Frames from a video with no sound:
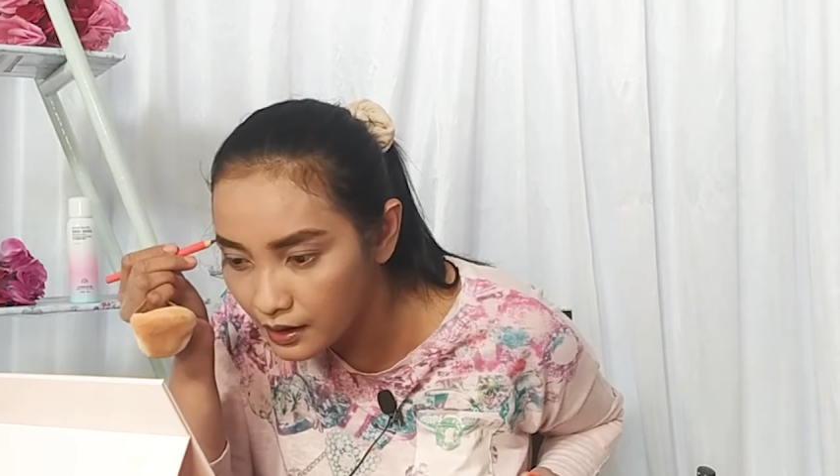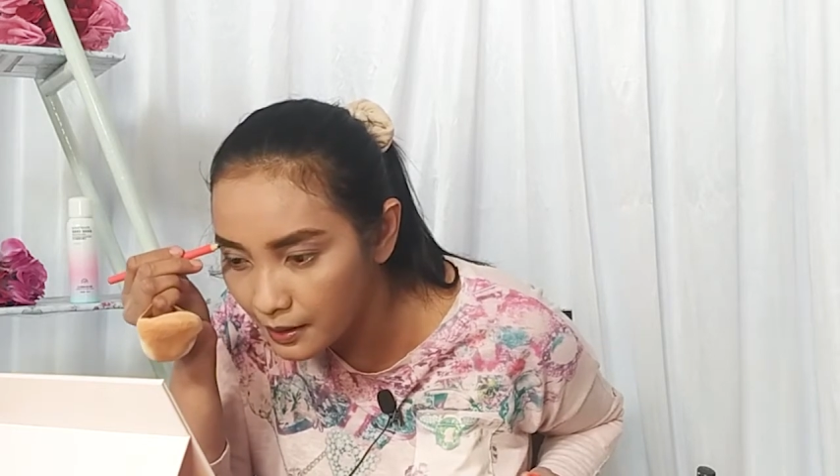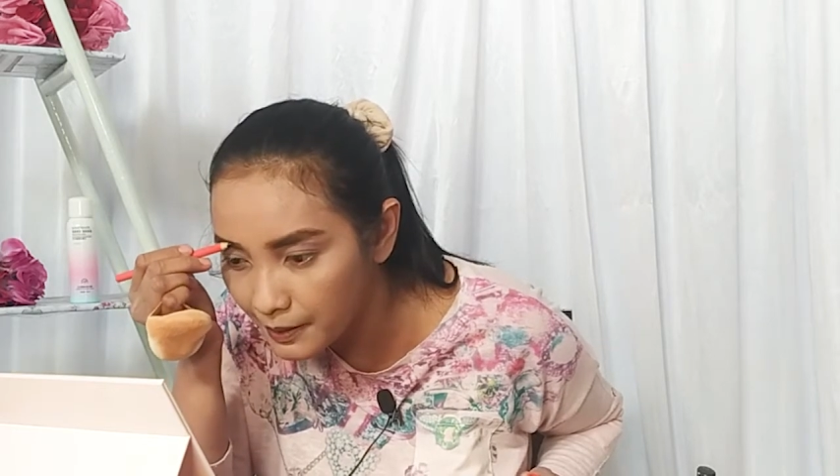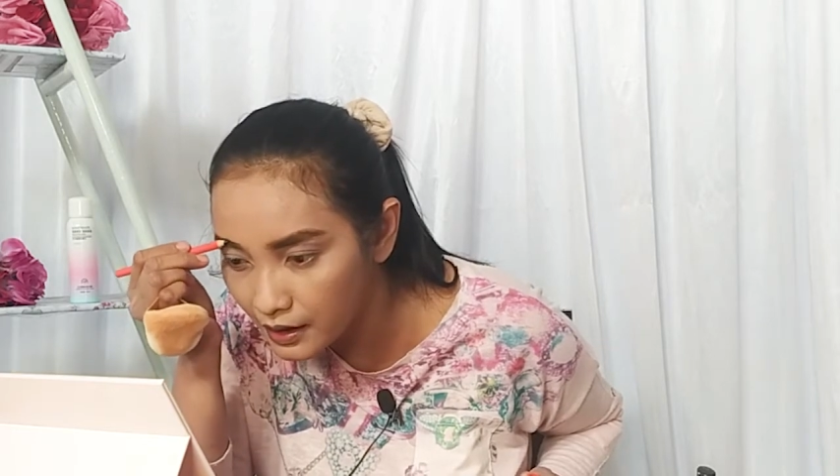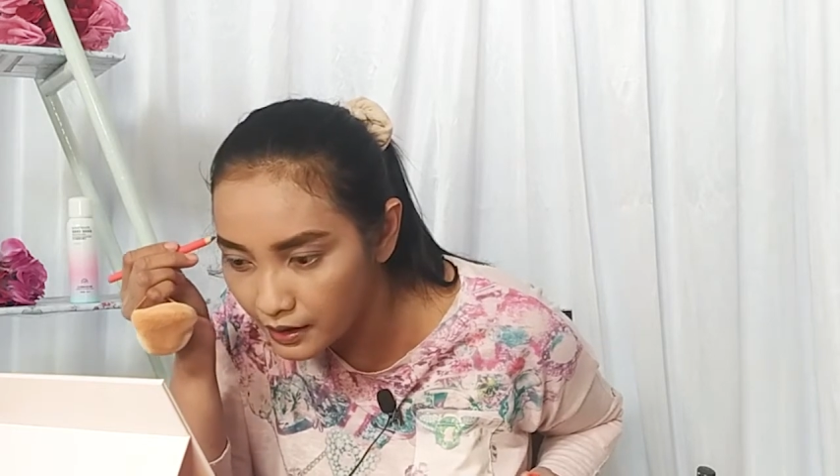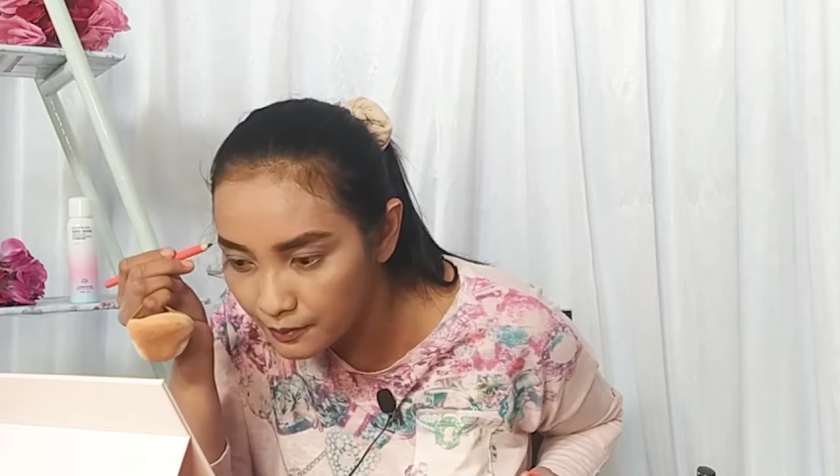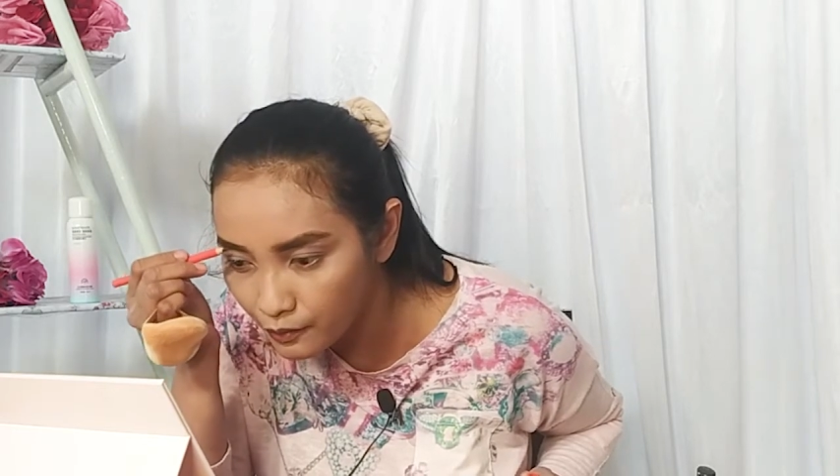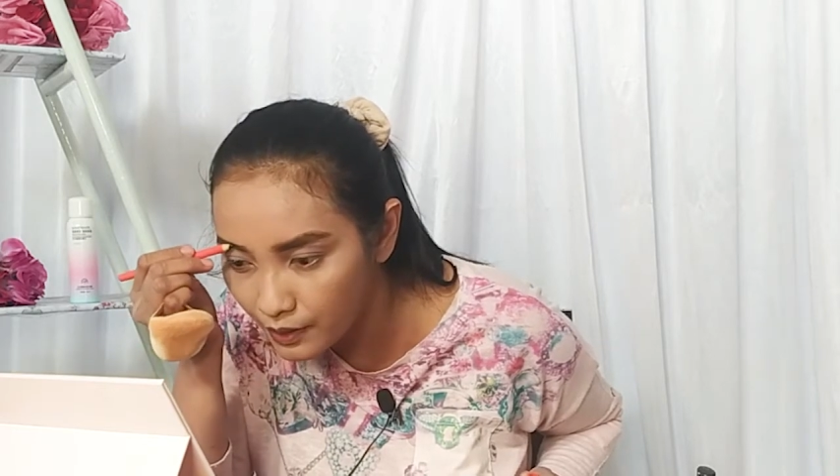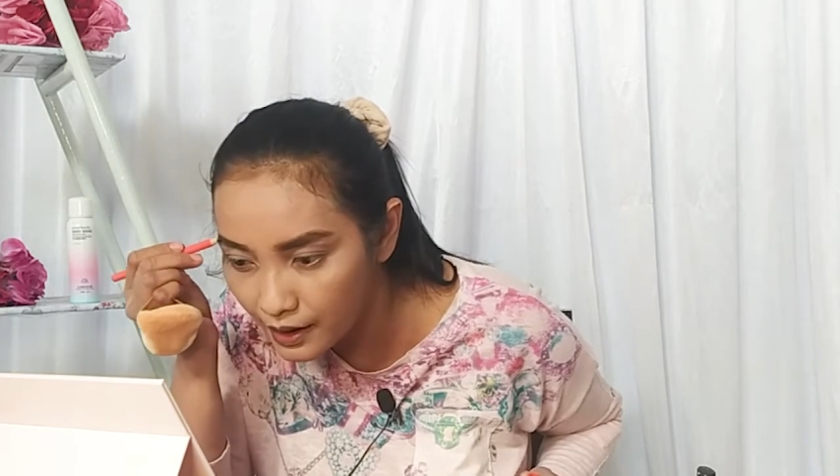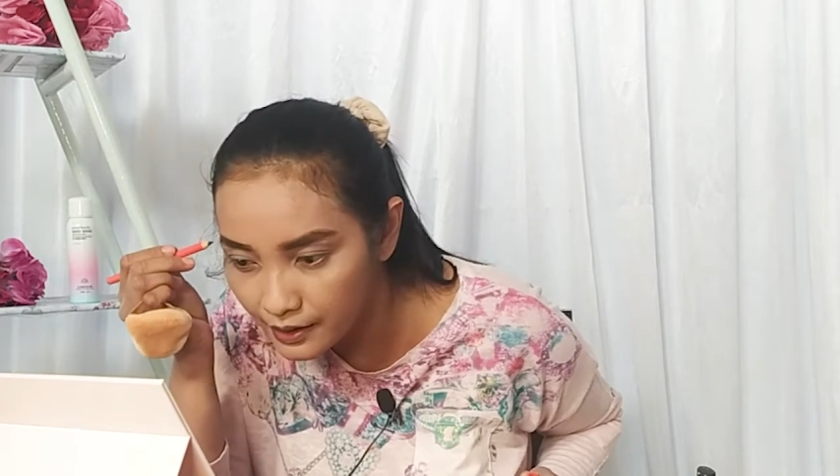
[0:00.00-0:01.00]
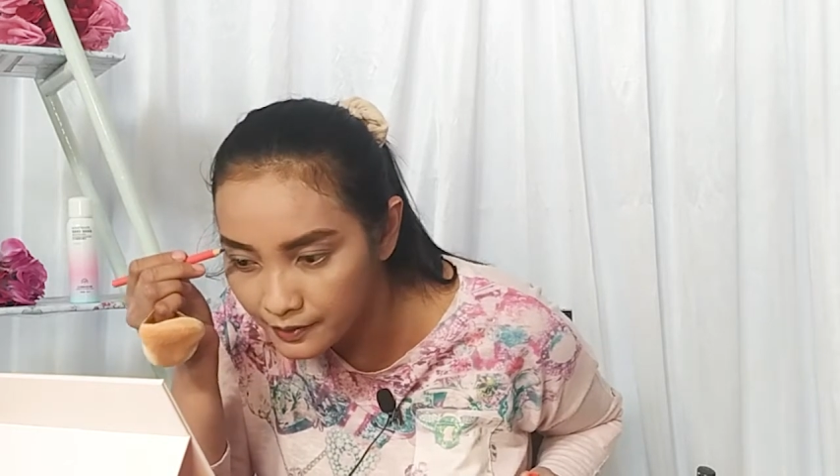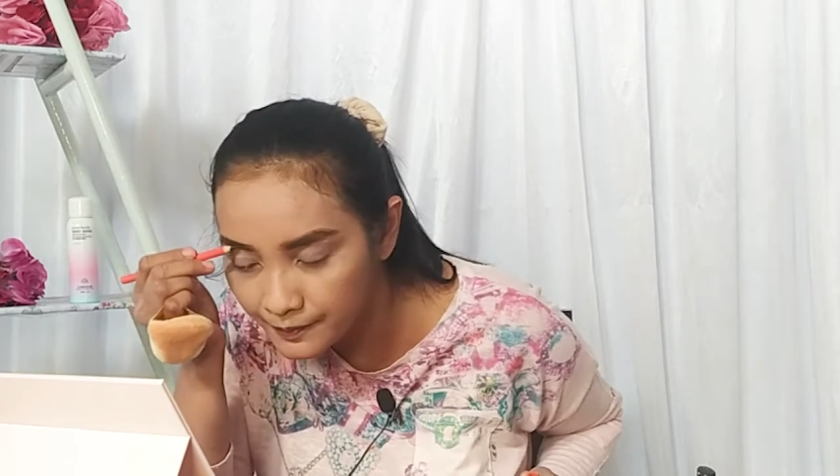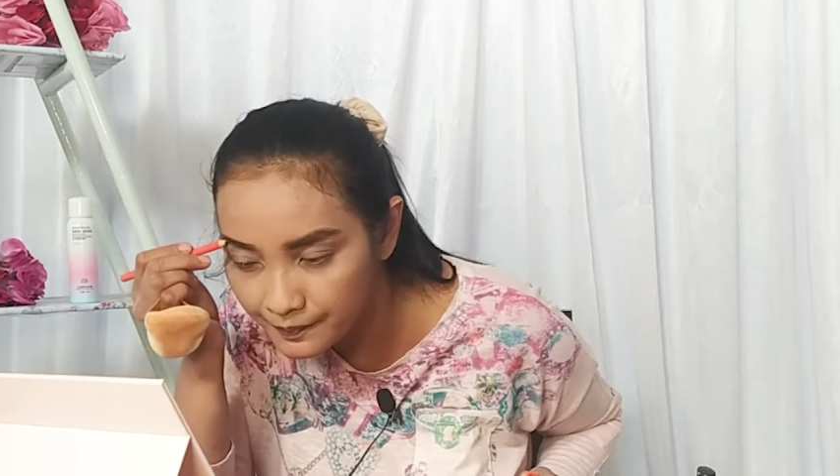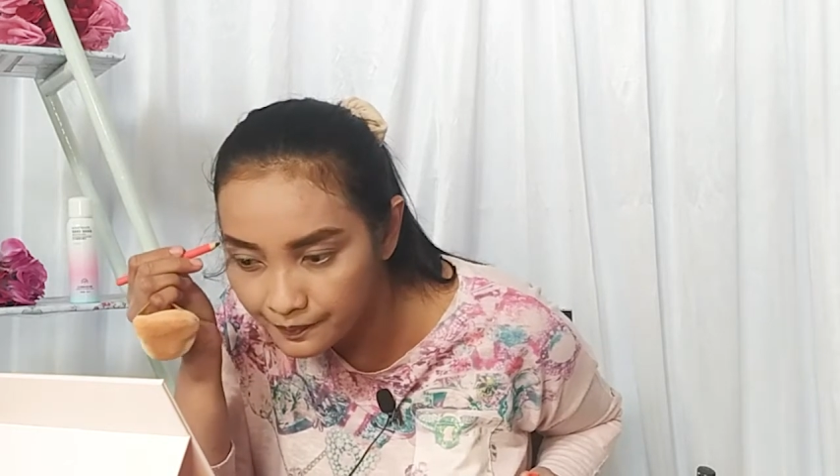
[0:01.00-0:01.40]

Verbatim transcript: 8 ribuan